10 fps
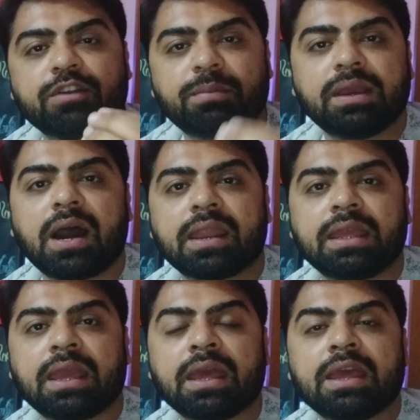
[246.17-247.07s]
फिर भी गा
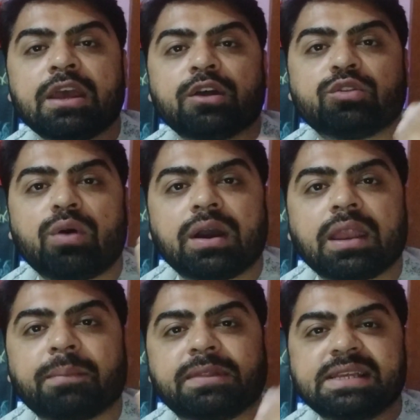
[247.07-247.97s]
रही हैं तो अगर
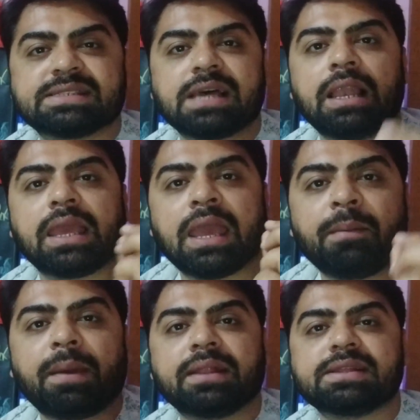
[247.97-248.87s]
आप तीस साल के हैं
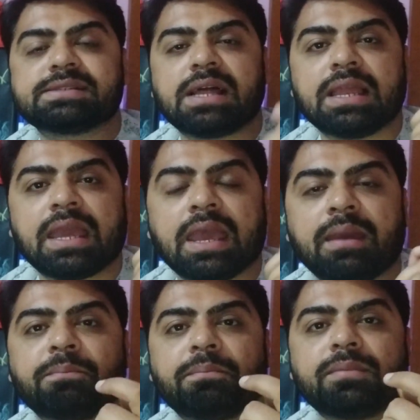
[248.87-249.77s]
पैंतीस साल के
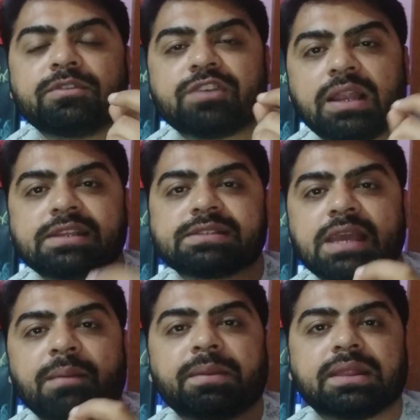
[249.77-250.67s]
हैं चालीस के
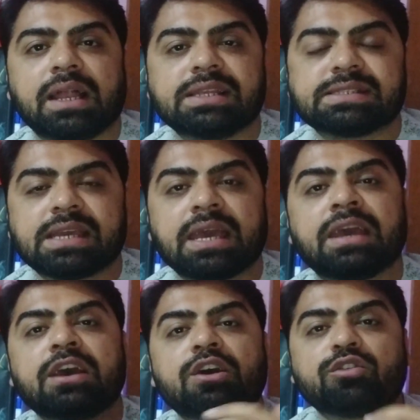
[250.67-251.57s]
हैं पैंतालीस के
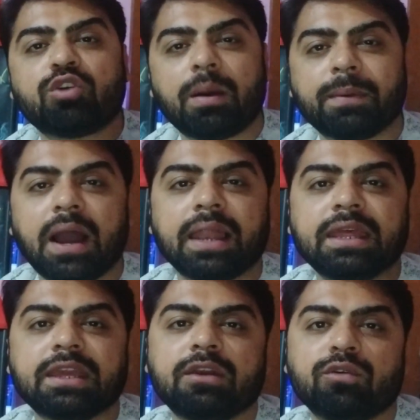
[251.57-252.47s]
हैं तो आप गाने
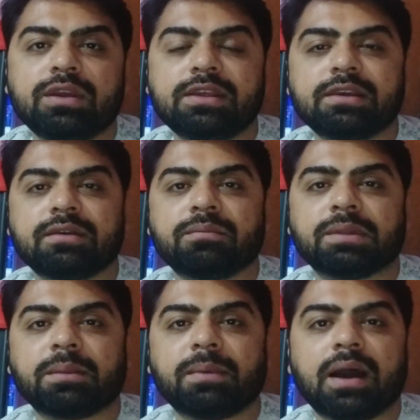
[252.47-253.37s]
की कोई
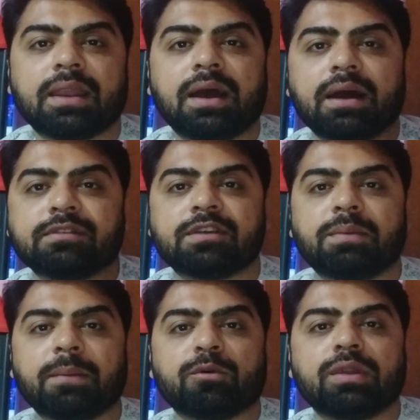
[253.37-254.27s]
मतलब गाना जब
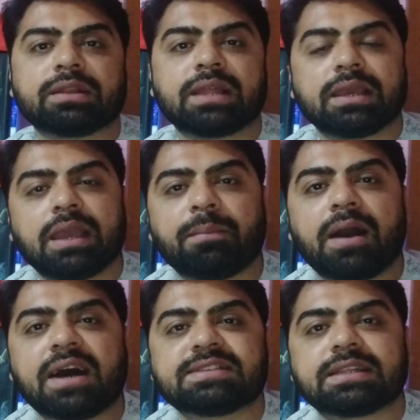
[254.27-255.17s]
आपको लगता है कि आप
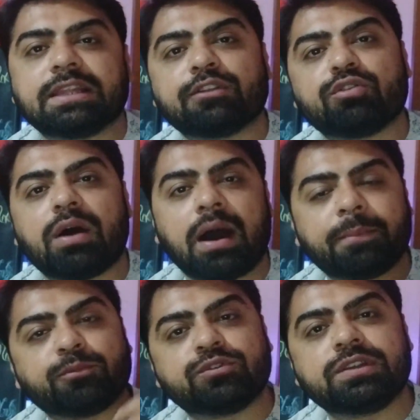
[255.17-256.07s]
गा सकते हैं तो
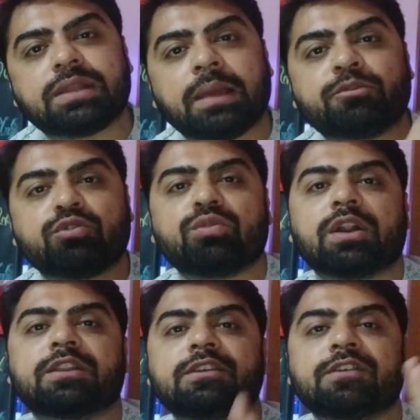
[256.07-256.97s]
आप उसी टाइम शुरू
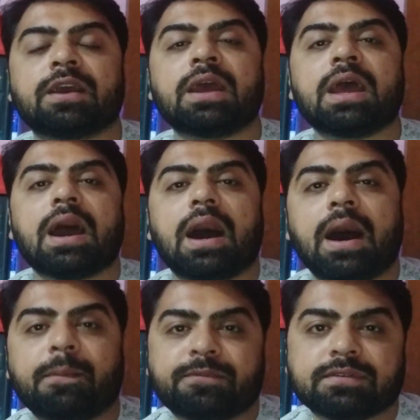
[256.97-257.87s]
कर दीजिए
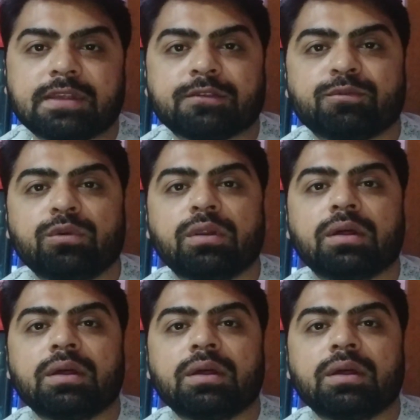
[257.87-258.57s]
आप सक्सेसफुल